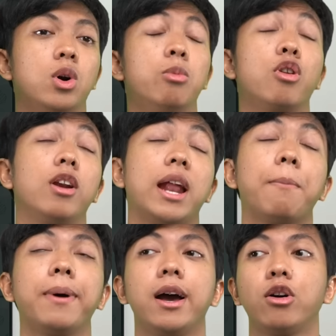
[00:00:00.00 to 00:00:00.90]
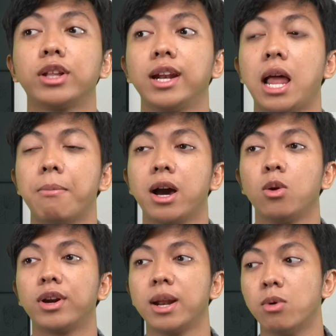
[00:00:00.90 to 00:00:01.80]
Ngobrolin apa Kau tadi lama
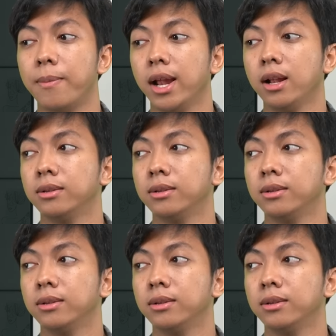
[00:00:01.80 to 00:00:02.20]
keluar dari mobil?